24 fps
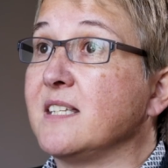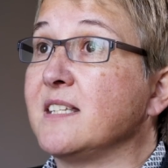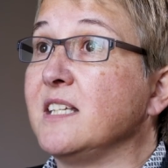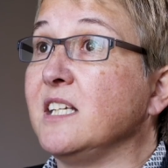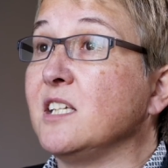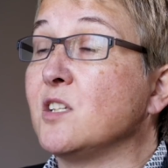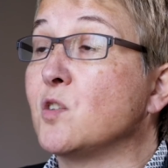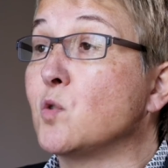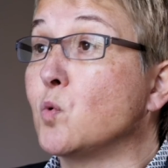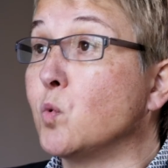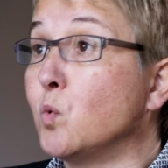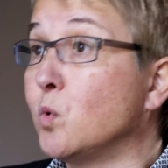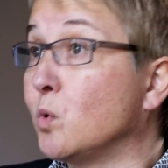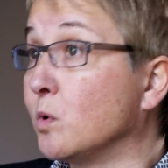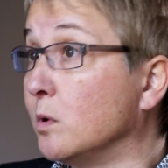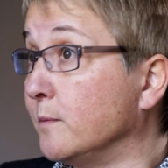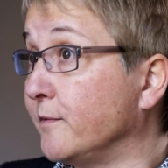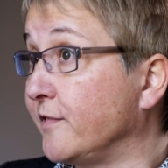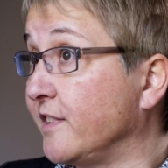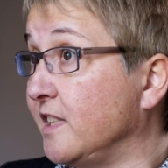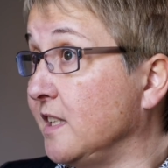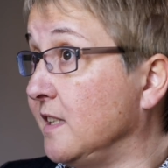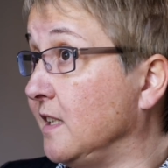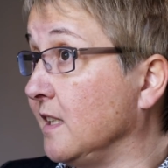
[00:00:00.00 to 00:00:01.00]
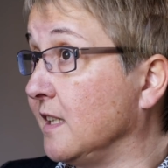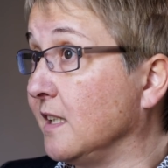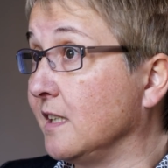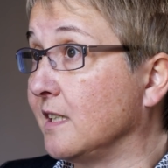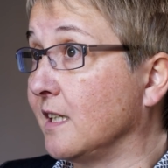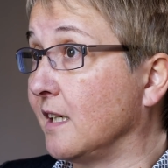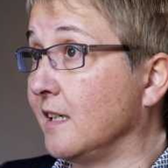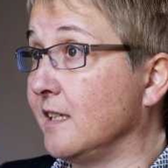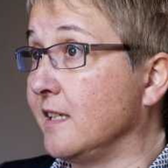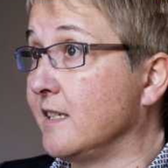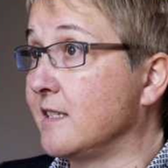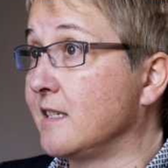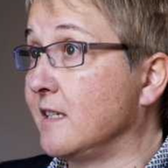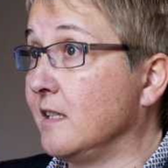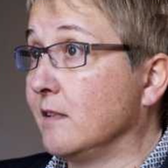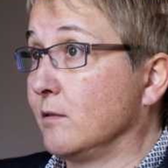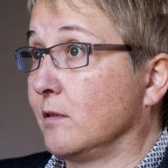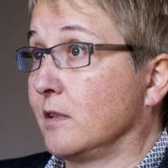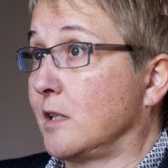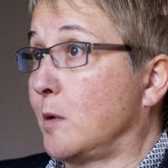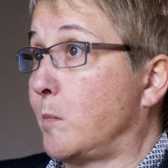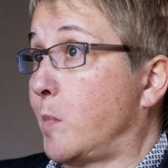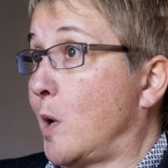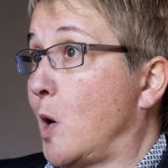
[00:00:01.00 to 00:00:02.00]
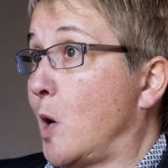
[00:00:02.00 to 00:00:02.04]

ist die Zukunft, die Digitalisierung, da